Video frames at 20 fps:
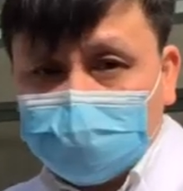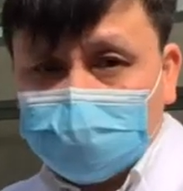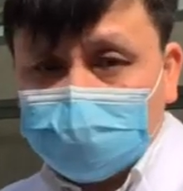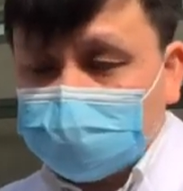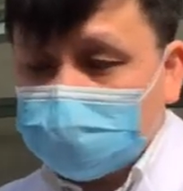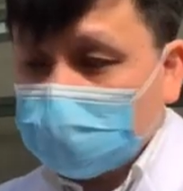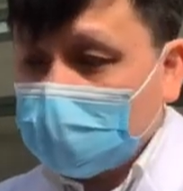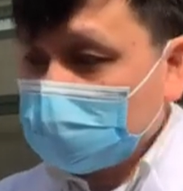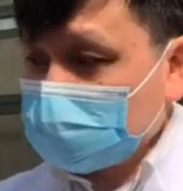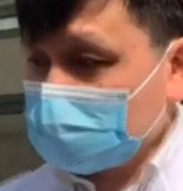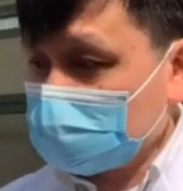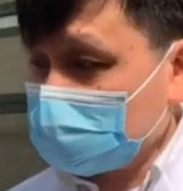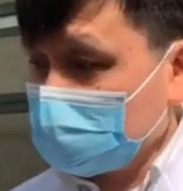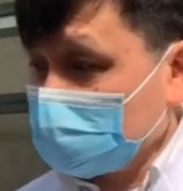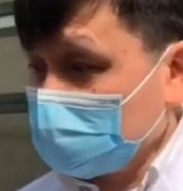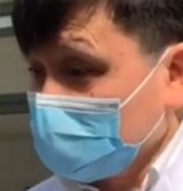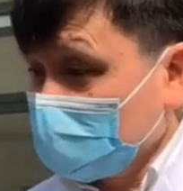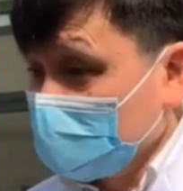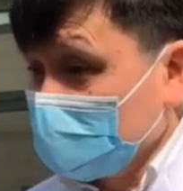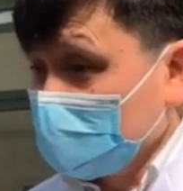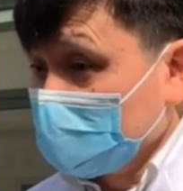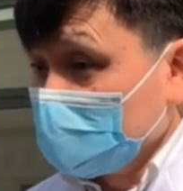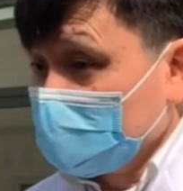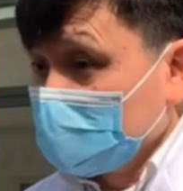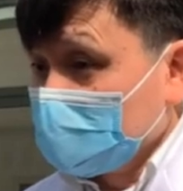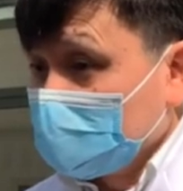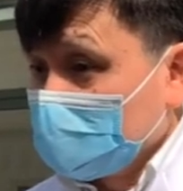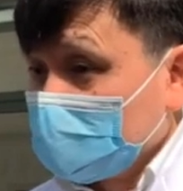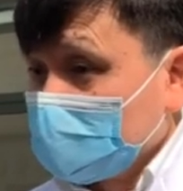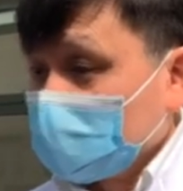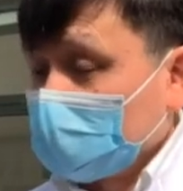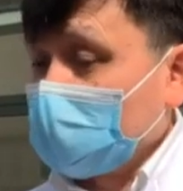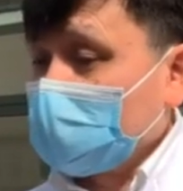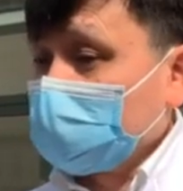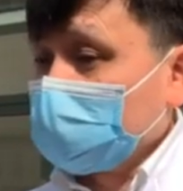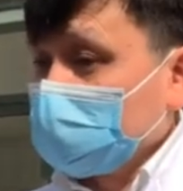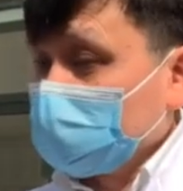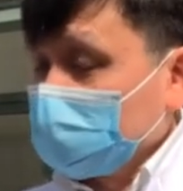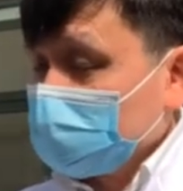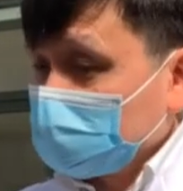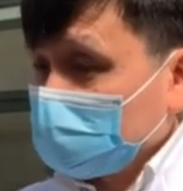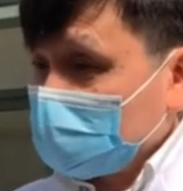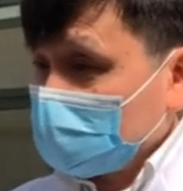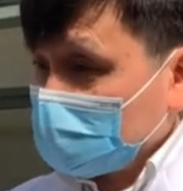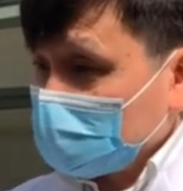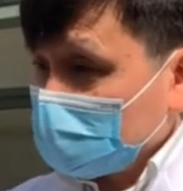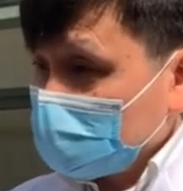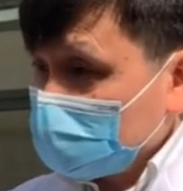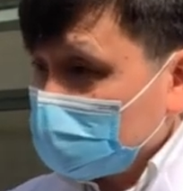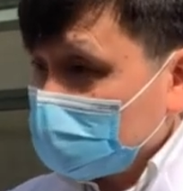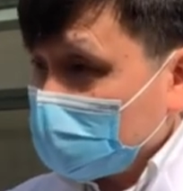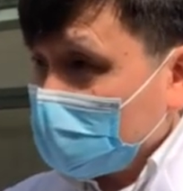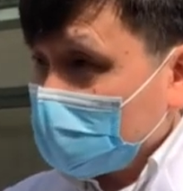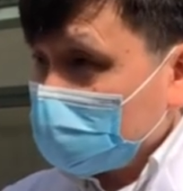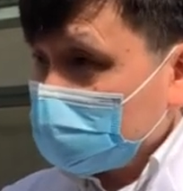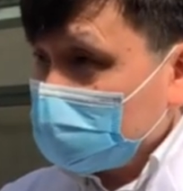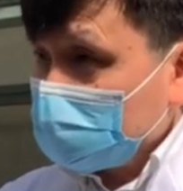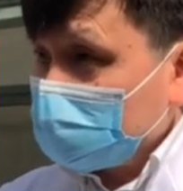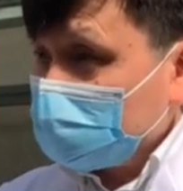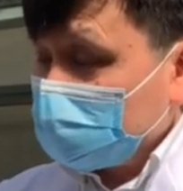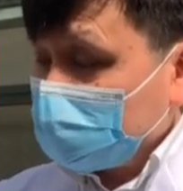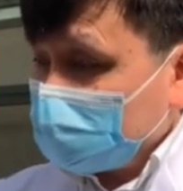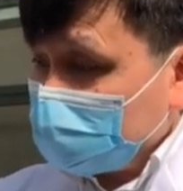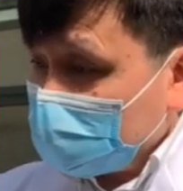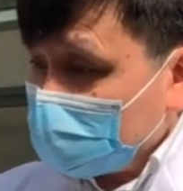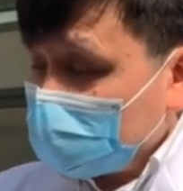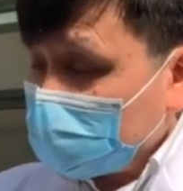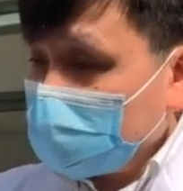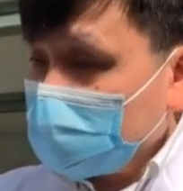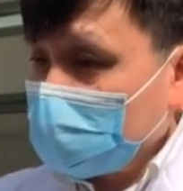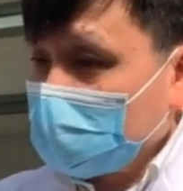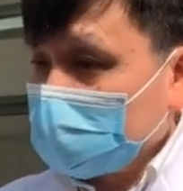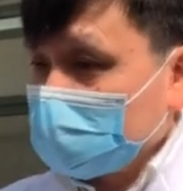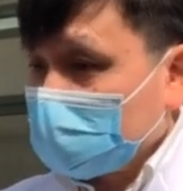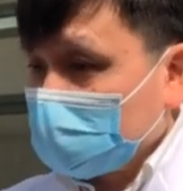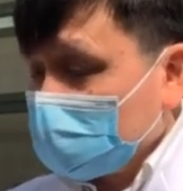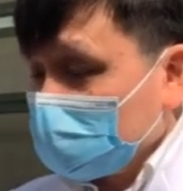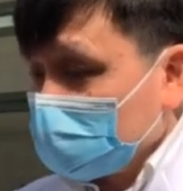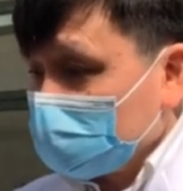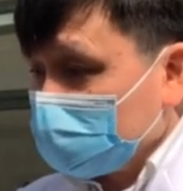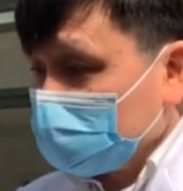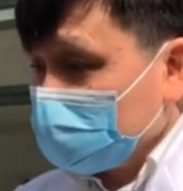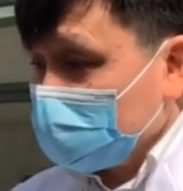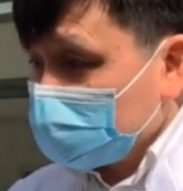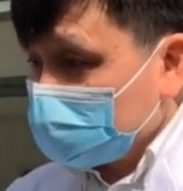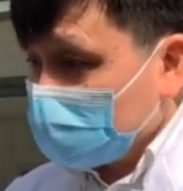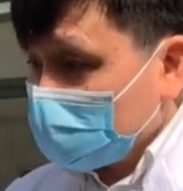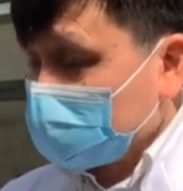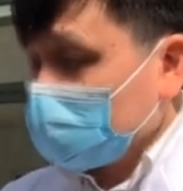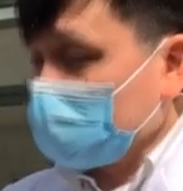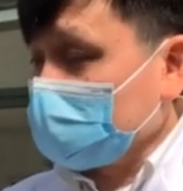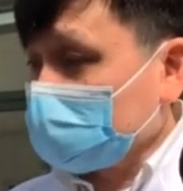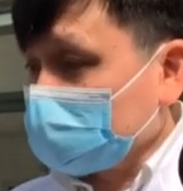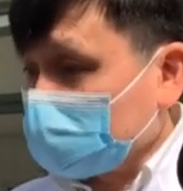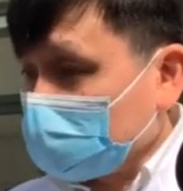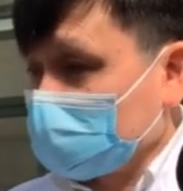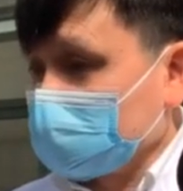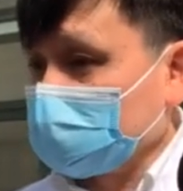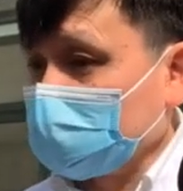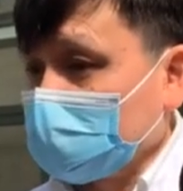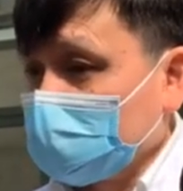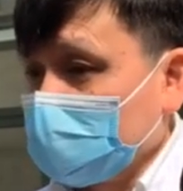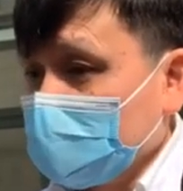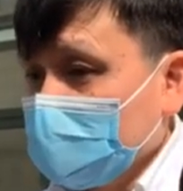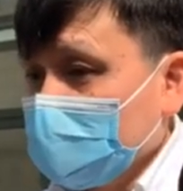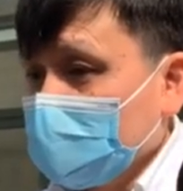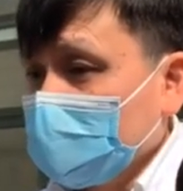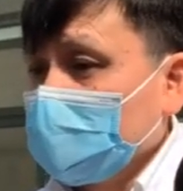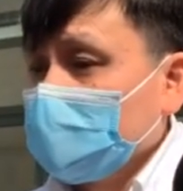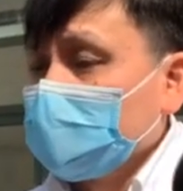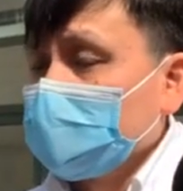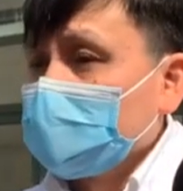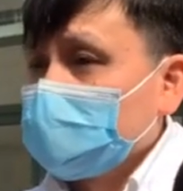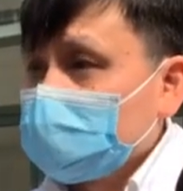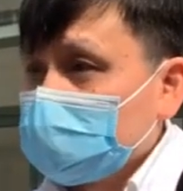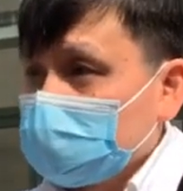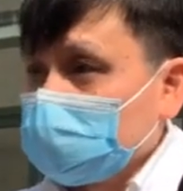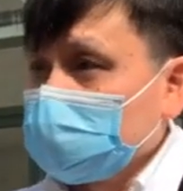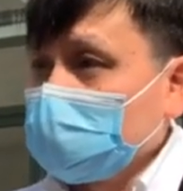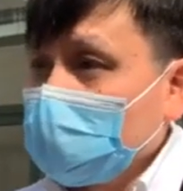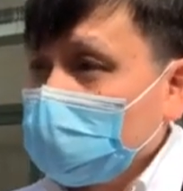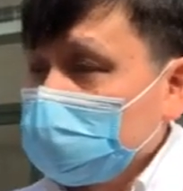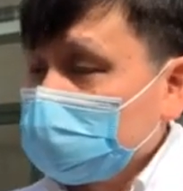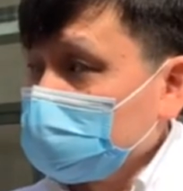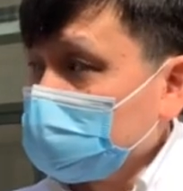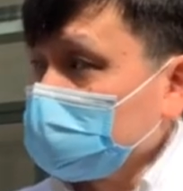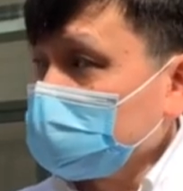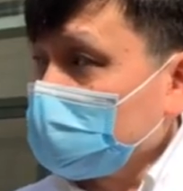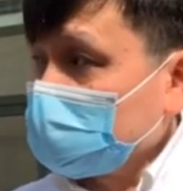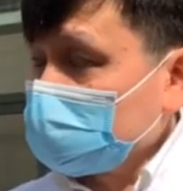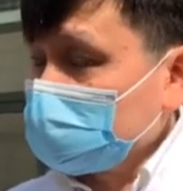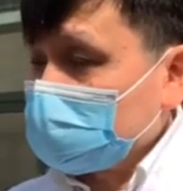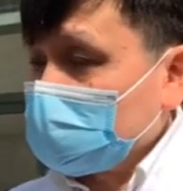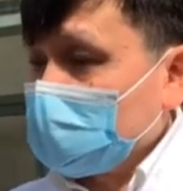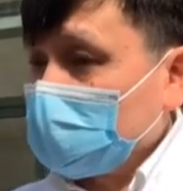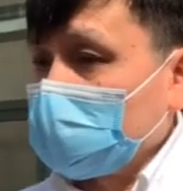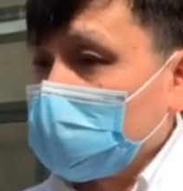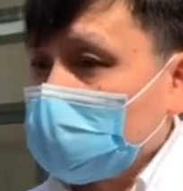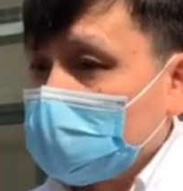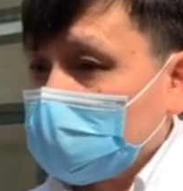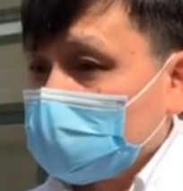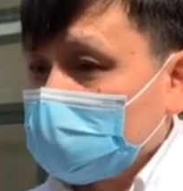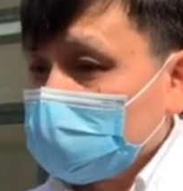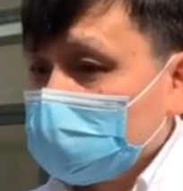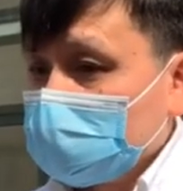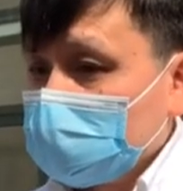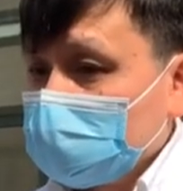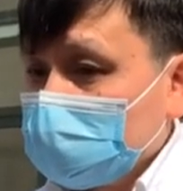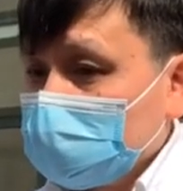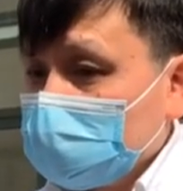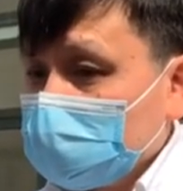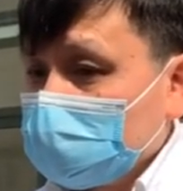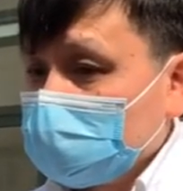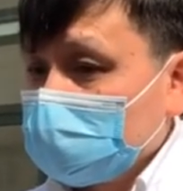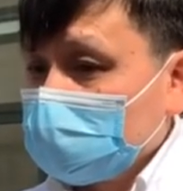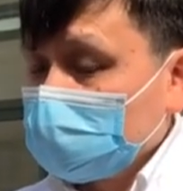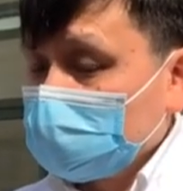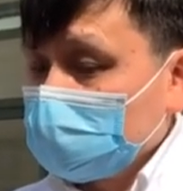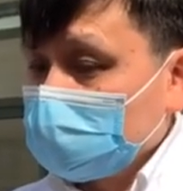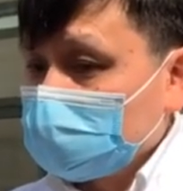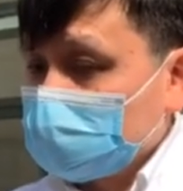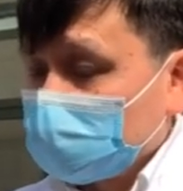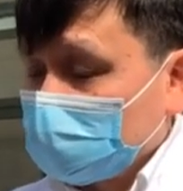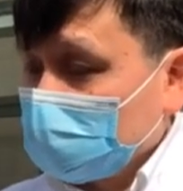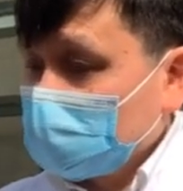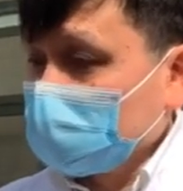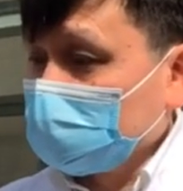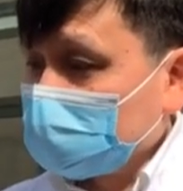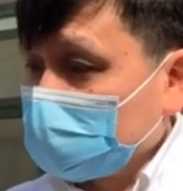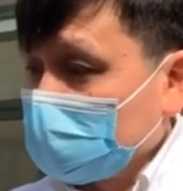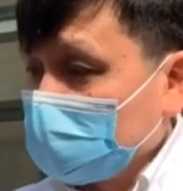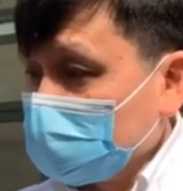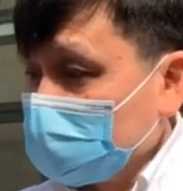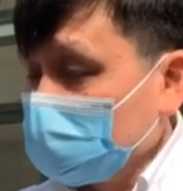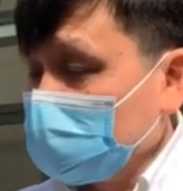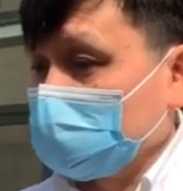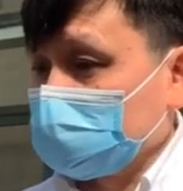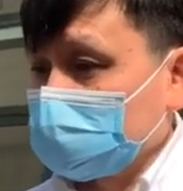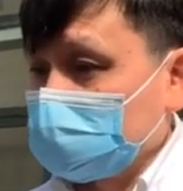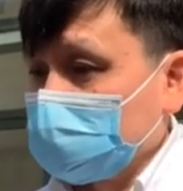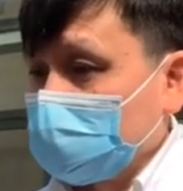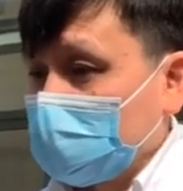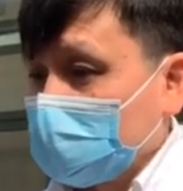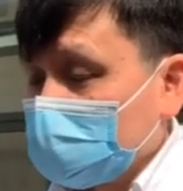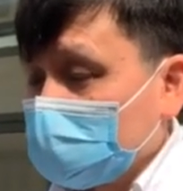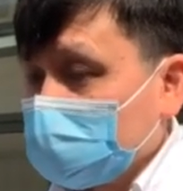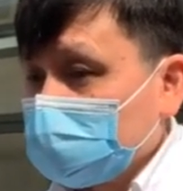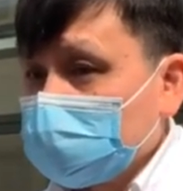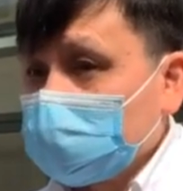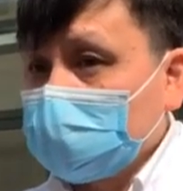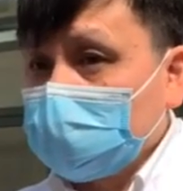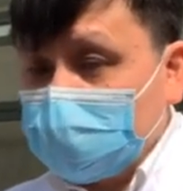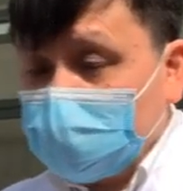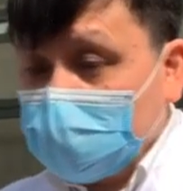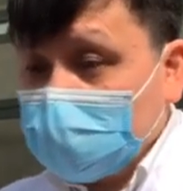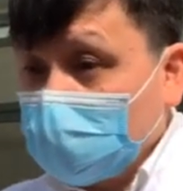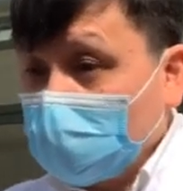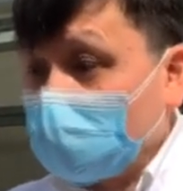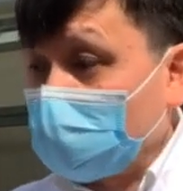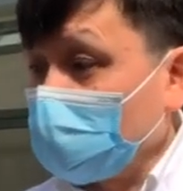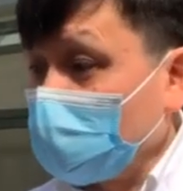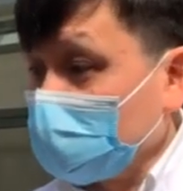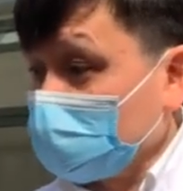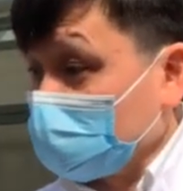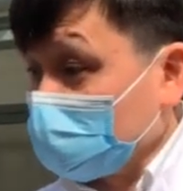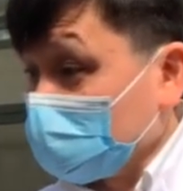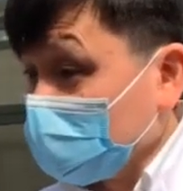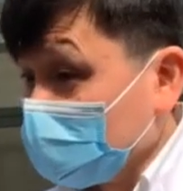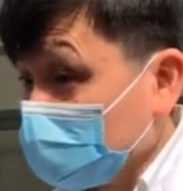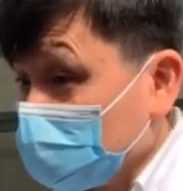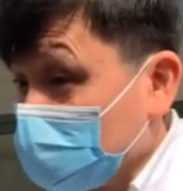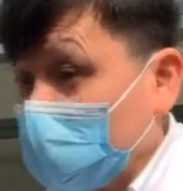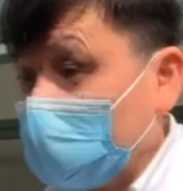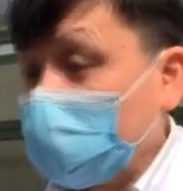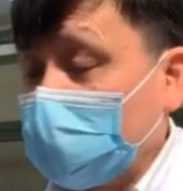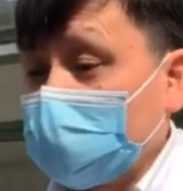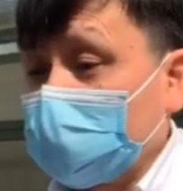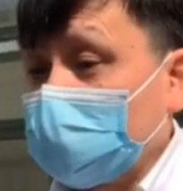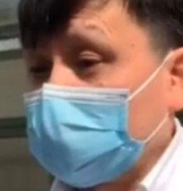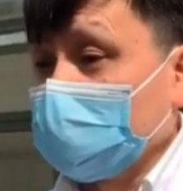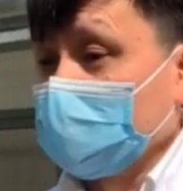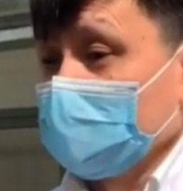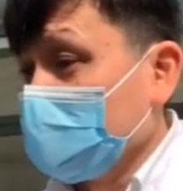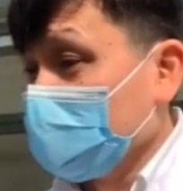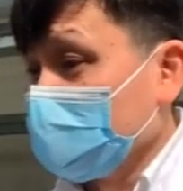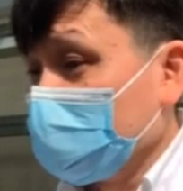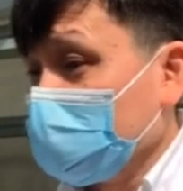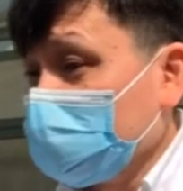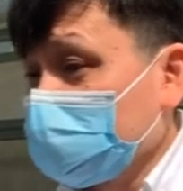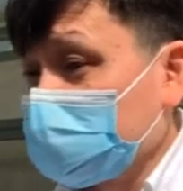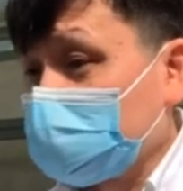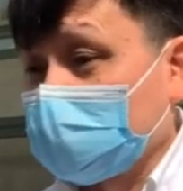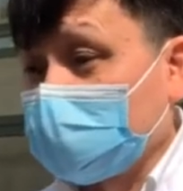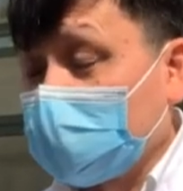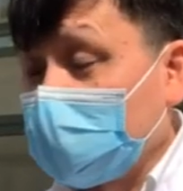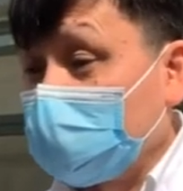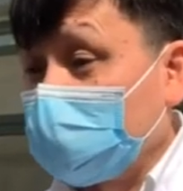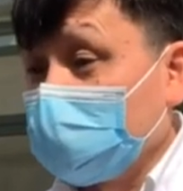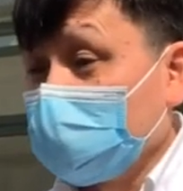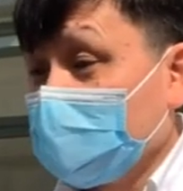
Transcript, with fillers: 吸治疗师，还有上海市肺科医院的一个肺栓塞的团队。只要你在上海，所有的医疗资源跟这个病有关的全来了，没有神药。